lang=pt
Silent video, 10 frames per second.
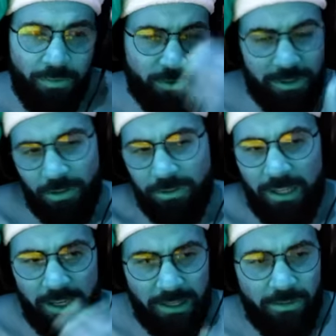você só
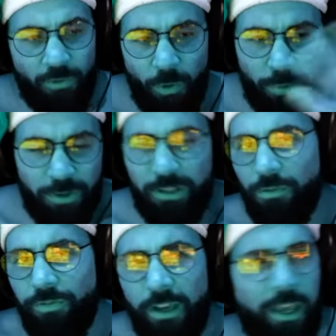tem. Compra os itens
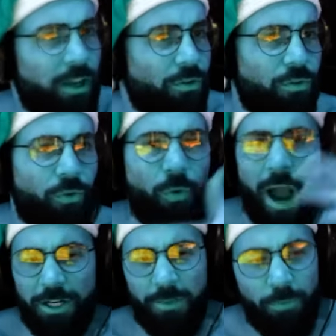no ferreiro, ou
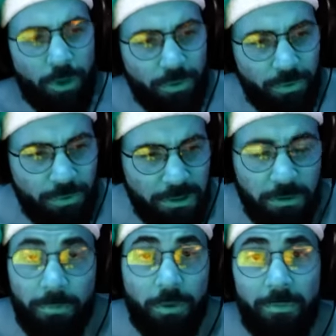acha a porra do, do, item
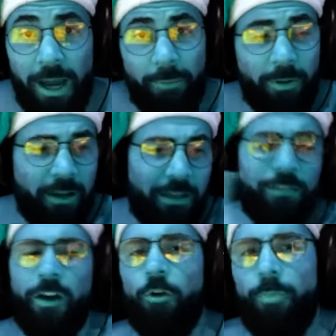no meio do mapa e
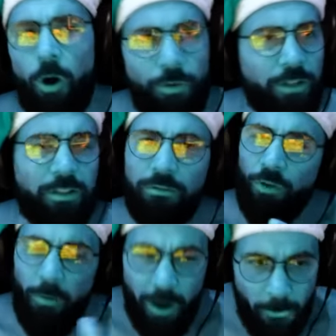vai upar o item.
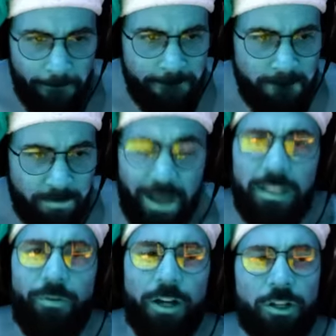Normal. Mas
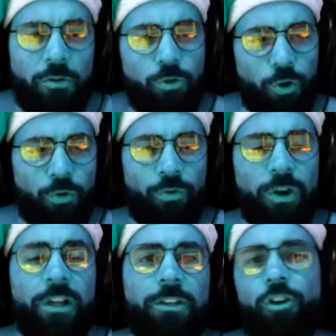eu acho que um jogo
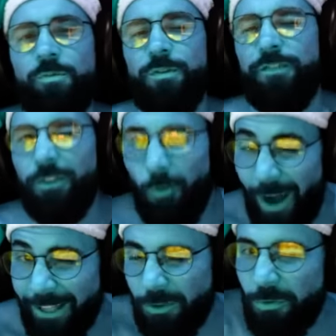
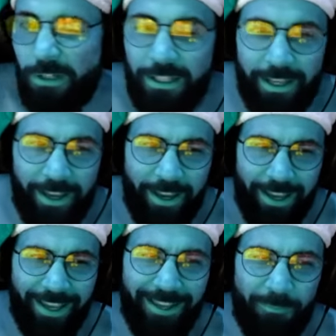2024,
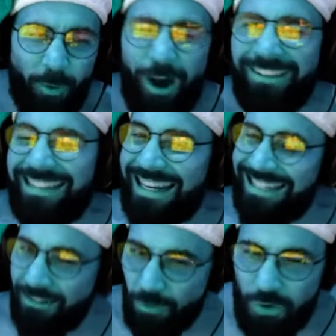é, porra,
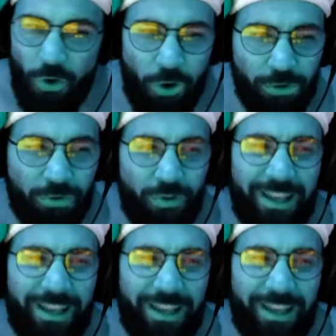300 conto.